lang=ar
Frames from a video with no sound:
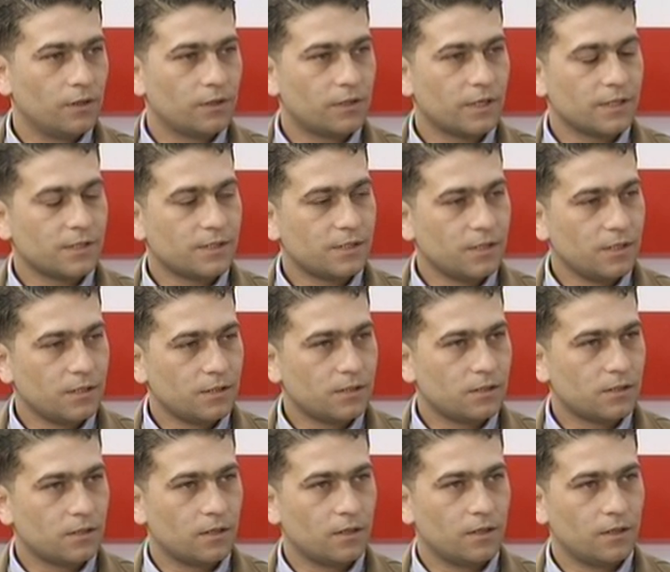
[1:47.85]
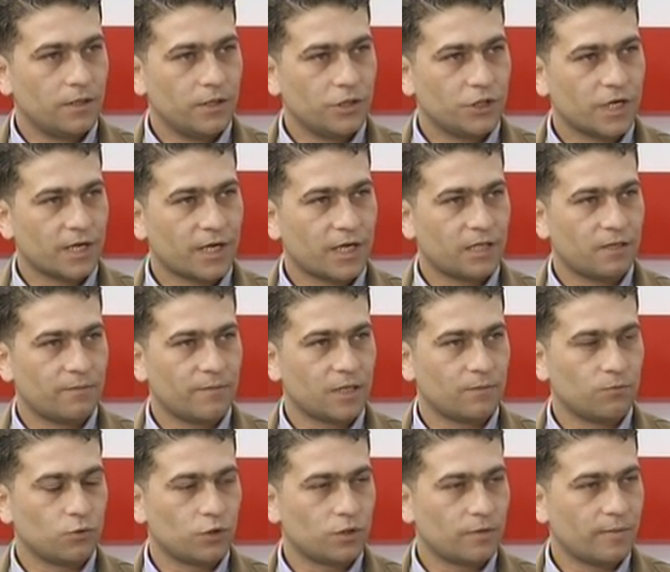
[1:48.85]
تأسيس لجان
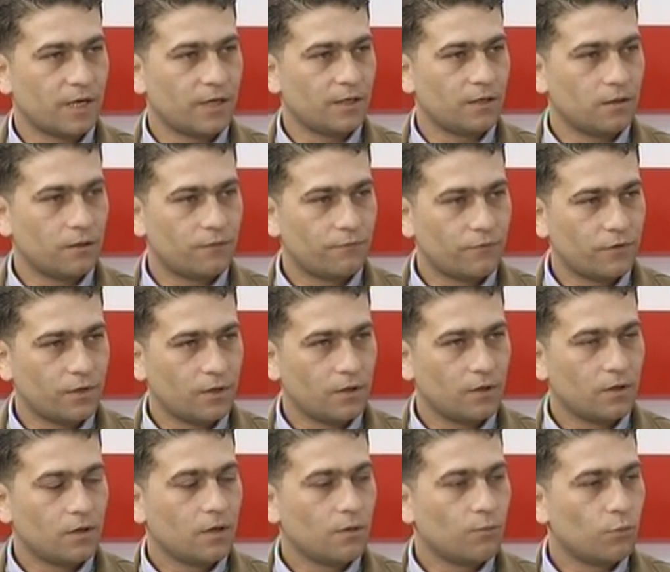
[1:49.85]
خدمات مجتمعية في